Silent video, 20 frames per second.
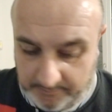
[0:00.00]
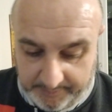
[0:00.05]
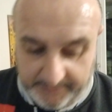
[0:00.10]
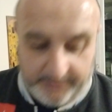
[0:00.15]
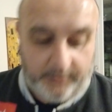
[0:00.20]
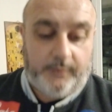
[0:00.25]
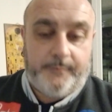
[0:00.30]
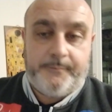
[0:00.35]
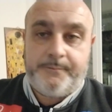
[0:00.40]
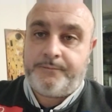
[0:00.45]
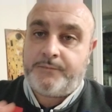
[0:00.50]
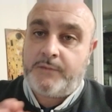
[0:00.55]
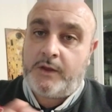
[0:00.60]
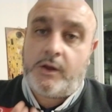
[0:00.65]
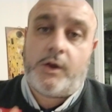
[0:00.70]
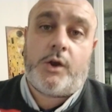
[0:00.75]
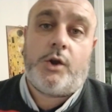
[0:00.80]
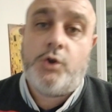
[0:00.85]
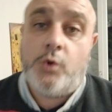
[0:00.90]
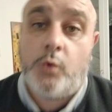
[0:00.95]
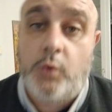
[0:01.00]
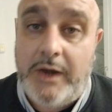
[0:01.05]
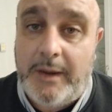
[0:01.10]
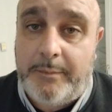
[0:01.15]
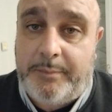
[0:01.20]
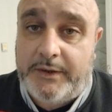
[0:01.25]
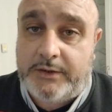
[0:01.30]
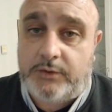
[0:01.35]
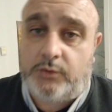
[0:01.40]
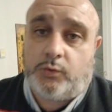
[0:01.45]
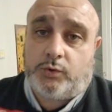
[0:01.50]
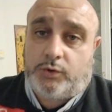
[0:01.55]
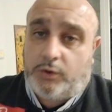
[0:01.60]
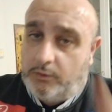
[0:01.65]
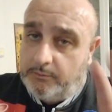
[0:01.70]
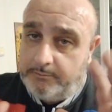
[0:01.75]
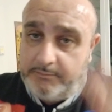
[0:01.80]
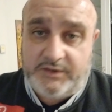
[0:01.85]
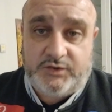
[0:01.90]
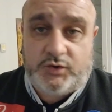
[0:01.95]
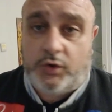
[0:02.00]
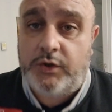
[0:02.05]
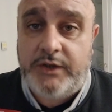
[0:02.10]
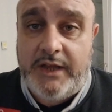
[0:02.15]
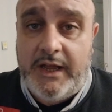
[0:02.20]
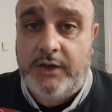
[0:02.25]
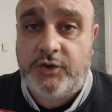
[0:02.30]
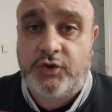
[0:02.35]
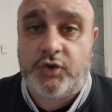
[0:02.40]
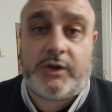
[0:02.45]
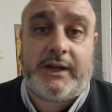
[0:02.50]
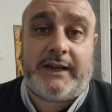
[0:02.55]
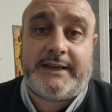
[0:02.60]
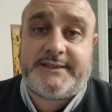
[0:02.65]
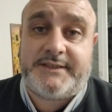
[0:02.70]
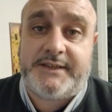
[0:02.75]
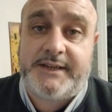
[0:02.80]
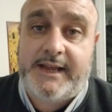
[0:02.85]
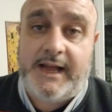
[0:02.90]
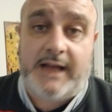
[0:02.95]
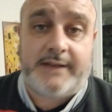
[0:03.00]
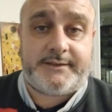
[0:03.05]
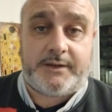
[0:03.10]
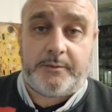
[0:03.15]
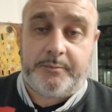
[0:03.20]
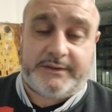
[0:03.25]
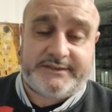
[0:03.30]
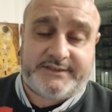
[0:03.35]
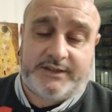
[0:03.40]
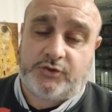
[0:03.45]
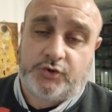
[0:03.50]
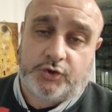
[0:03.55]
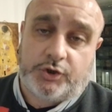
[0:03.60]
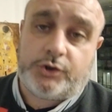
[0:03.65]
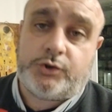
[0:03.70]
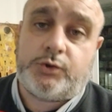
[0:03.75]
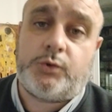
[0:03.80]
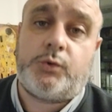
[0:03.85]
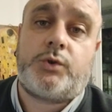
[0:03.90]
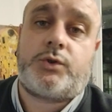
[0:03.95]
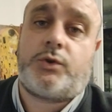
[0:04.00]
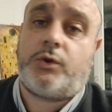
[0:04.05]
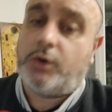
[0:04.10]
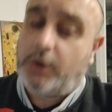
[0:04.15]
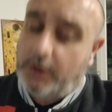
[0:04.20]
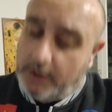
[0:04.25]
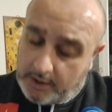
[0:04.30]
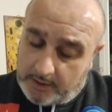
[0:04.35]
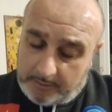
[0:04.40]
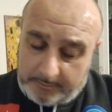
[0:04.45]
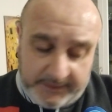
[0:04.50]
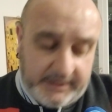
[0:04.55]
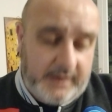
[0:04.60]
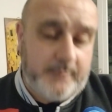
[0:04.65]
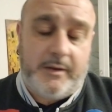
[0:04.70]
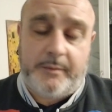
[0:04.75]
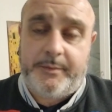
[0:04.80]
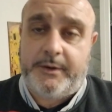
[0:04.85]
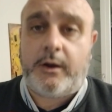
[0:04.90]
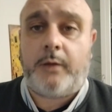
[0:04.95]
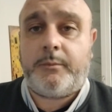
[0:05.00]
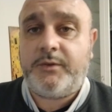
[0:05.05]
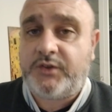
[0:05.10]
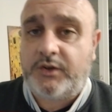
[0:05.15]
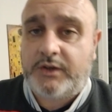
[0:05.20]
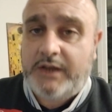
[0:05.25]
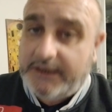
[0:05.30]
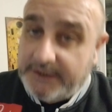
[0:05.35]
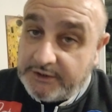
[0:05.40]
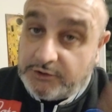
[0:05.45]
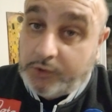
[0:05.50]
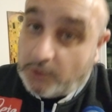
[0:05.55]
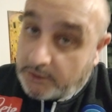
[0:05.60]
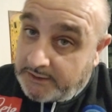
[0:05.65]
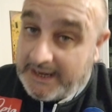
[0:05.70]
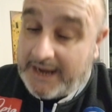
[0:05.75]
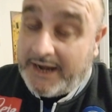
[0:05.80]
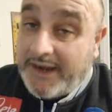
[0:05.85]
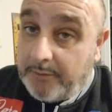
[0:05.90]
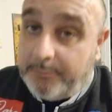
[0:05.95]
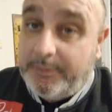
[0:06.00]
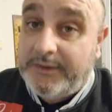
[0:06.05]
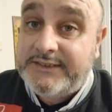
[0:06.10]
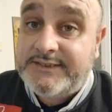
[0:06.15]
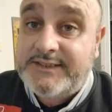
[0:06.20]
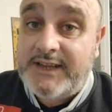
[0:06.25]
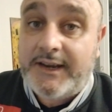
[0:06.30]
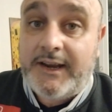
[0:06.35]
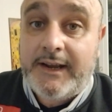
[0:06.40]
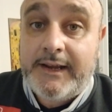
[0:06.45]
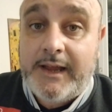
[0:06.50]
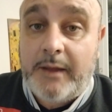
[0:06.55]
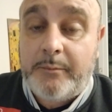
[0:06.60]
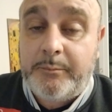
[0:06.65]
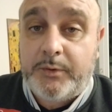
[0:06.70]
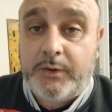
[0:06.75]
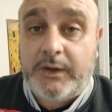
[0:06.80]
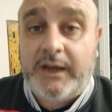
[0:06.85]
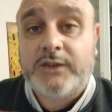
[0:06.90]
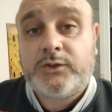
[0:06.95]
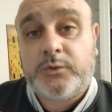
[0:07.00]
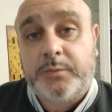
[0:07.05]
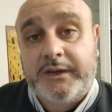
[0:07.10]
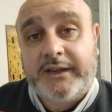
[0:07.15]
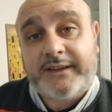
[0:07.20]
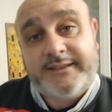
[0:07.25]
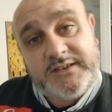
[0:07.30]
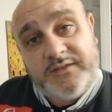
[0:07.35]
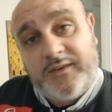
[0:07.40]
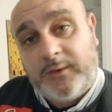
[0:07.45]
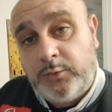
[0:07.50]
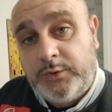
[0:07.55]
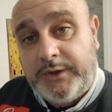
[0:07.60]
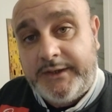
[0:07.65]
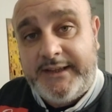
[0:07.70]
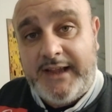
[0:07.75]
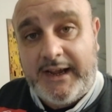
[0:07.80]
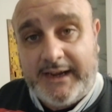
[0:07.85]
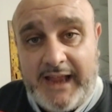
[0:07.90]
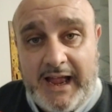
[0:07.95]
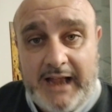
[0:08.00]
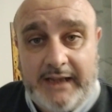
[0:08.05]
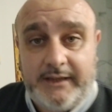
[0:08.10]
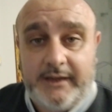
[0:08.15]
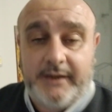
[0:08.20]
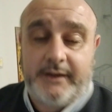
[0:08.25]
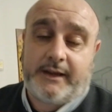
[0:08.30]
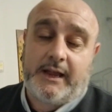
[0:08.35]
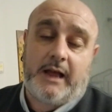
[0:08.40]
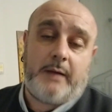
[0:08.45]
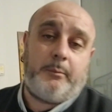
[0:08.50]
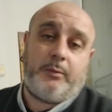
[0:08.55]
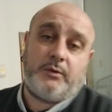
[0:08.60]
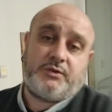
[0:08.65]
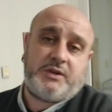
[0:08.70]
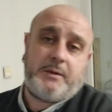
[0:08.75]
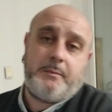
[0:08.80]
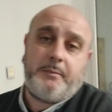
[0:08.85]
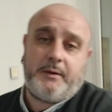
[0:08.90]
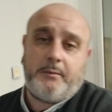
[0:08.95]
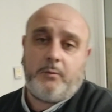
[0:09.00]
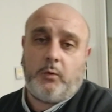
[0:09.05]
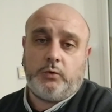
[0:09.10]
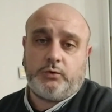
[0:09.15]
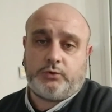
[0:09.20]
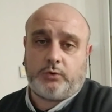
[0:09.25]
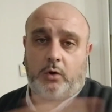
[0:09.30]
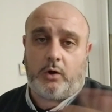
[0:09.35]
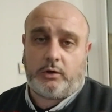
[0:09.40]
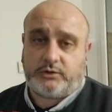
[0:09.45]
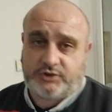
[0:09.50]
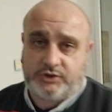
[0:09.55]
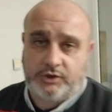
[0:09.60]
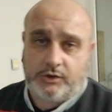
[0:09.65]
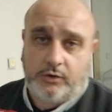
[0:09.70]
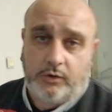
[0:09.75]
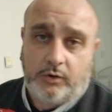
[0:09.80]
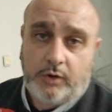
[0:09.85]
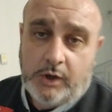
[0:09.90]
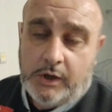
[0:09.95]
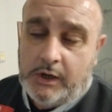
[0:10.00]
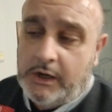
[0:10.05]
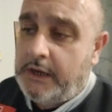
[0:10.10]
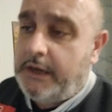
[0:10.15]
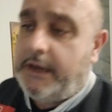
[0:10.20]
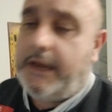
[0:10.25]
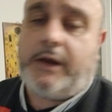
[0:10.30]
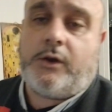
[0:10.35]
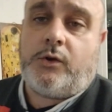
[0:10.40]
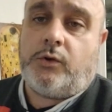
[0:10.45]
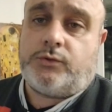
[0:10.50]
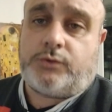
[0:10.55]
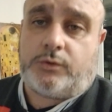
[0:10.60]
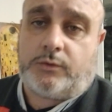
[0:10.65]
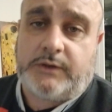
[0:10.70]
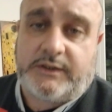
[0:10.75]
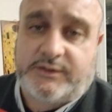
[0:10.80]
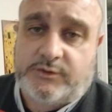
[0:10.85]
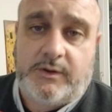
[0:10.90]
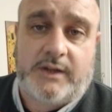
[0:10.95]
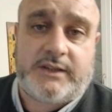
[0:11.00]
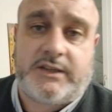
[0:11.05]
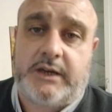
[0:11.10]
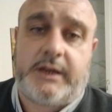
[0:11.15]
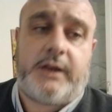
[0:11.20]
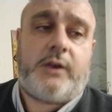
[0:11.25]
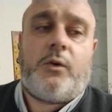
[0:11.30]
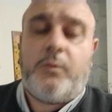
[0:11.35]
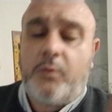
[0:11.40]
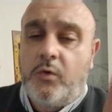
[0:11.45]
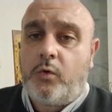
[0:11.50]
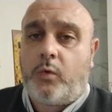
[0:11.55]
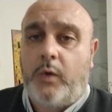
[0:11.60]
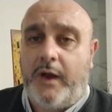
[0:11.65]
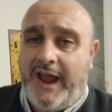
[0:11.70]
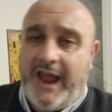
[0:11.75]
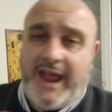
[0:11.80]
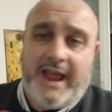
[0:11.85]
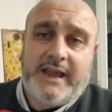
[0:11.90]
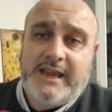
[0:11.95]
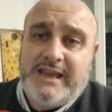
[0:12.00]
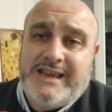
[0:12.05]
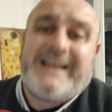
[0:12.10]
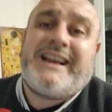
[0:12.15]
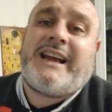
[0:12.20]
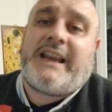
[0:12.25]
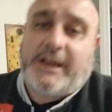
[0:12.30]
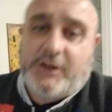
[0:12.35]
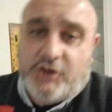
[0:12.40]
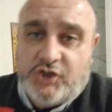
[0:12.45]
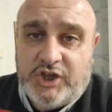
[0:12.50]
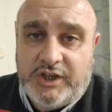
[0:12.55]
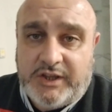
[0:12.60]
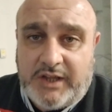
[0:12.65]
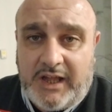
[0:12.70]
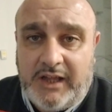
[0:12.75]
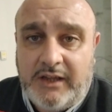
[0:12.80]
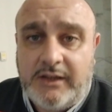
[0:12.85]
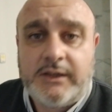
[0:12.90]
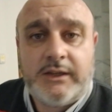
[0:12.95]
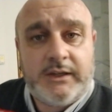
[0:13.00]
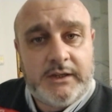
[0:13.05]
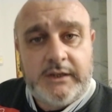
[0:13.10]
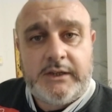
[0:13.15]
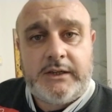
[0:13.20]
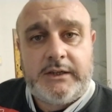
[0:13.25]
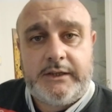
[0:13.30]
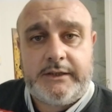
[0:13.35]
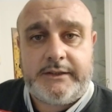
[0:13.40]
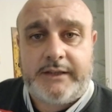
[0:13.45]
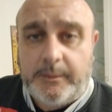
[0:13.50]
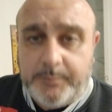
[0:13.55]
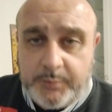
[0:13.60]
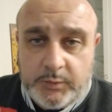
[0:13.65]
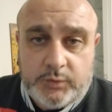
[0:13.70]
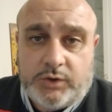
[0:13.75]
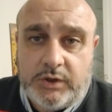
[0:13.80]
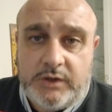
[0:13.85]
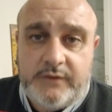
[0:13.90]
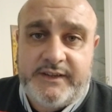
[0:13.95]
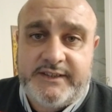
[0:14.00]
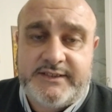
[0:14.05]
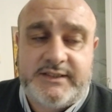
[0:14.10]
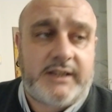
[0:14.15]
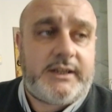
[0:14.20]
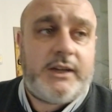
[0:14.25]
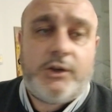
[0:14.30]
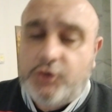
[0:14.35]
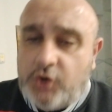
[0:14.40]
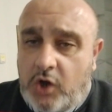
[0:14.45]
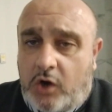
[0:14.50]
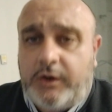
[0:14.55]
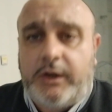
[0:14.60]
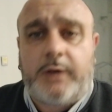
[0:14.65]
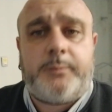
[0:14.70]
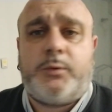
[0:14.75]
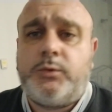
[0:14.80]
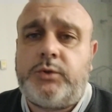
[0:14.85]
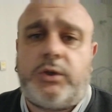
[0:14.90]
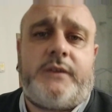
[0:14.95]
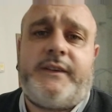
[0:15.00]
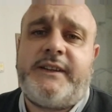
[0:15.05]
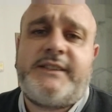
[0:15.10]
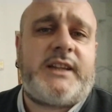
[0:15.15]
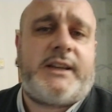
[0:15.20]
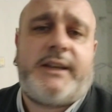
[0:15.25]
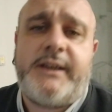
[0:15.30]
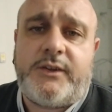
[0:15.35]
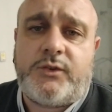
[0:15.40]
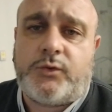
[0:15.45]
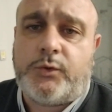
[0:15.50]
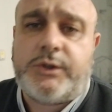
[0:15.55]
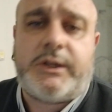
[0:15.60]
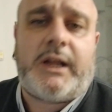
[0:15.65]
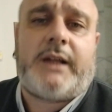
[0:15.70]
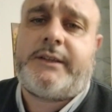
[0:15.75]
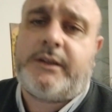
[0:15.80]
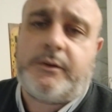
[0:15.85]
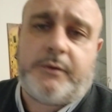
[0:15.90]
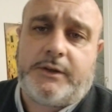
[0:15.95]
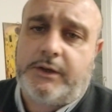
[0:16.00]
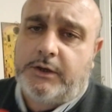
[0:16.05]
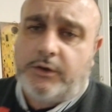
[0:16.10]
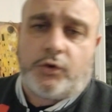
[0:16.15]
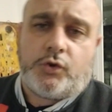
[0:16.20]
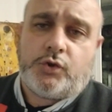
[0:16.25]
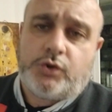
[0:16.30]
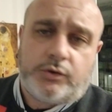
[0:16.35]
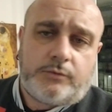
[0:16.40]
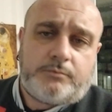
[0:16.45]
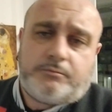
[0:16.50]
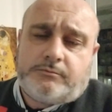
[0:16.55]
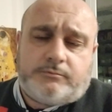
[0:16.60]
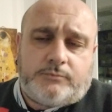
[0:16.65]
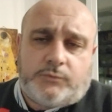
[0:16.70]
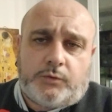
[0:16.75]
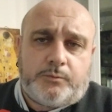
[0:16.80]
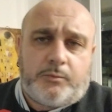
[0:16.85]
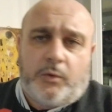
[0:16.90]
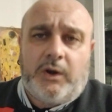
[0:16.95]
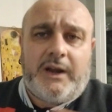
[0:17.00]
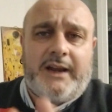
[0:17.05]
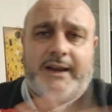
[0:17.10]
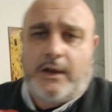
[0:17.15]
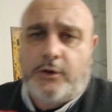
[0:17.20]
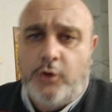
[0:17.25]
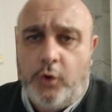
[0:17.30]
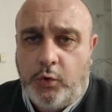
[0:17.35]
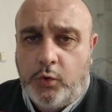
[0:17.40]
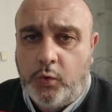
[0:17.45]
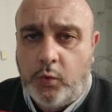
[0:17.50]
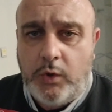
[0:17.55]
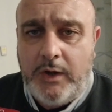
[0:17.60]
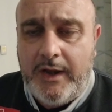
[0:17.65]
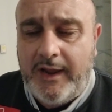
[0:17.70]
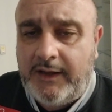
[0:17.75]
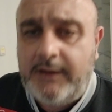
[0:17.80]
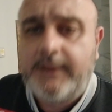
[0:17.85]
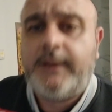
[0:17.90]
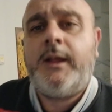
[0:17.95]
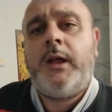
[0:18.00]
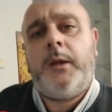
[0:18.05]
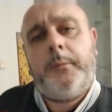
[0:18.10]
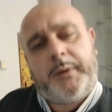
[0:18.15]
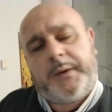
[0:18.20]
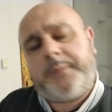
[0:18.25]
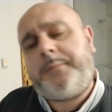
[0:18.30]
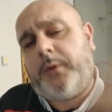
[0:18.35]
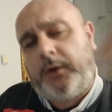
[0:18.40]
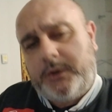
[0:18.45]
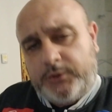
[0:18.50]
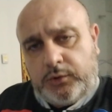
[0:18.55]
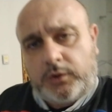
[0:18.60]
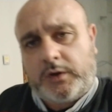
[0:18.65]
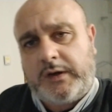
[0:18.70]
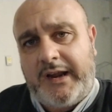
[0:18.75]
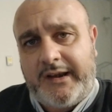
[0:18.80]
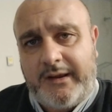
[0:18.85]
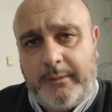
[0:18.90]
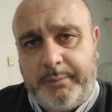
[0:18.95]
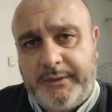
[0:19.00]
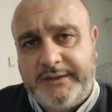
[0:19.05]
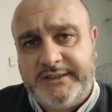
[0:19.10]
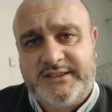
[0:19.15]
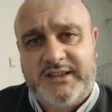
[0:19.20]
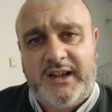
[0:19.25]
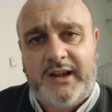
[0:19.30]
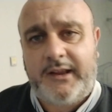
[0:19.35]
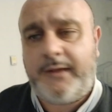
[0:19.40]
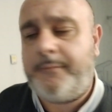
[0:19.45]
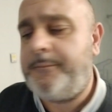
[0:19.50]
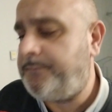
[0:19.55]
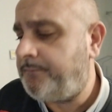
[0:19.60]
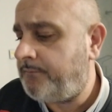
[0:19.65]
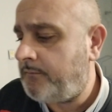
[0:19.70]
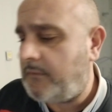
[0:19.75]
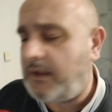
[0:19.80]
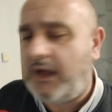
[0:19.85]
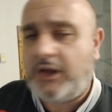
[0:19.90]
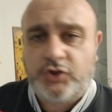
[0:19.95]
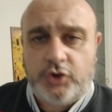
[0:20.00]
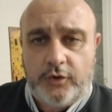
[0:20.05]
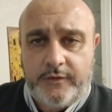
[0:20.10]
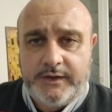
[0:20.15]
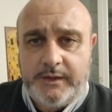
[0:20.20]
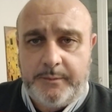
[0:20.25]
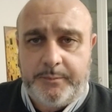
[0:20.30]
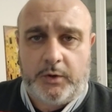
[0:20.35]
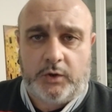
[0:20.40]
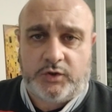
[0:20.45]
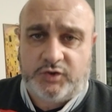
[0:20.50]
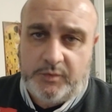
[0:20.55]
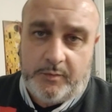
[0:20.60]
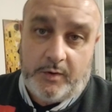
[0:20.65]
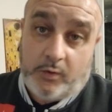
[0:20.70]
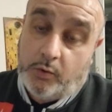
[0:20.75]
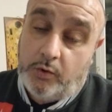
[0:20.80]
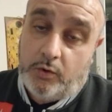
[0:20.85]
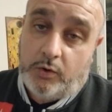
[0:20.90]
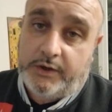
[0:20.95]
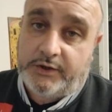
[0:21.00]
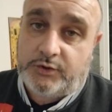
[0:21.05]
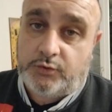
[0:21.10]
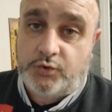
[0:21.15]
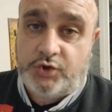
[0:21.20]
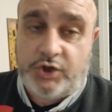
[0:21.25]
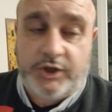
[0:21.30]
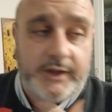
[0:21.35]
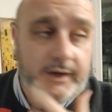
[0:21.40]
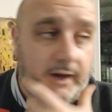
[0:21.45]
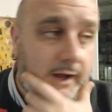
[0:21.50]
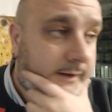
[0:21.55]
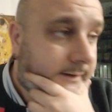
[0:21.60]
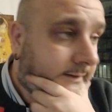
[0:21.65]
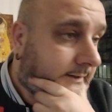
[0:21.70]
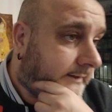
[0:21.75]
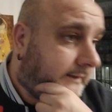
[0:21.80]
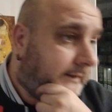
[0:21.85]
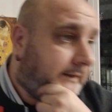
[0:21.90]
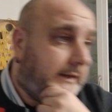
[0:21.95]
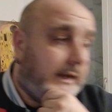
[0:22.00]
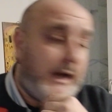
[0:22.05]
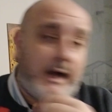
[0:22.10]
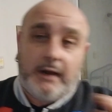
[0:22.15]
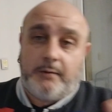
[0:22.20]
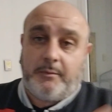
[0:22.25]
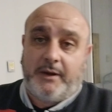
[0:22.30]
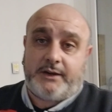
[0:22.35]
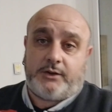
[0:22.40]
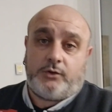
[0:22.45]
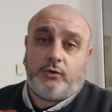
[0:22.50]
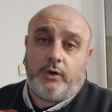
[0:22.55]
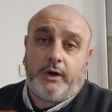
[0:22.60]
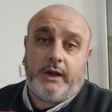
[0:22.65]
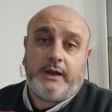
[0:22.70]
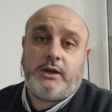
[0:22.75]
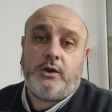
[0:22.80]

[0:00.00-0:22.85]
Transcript: Però nulla è perduto, bisogna giocarsi in casa il passaggio del turno, Prima però bisogna ritornare a pensare al campionato perché si va lunedì a Cagliari, campo sempre molto ostico e contro una squadra che comunque è in crescita eh, dal punto di vista del gioco e dal punto di vista dei risultati, quindi non, non molleranno nulla per poi tornare a pensare a giovedì prossimo a quello che succederà al Maradona.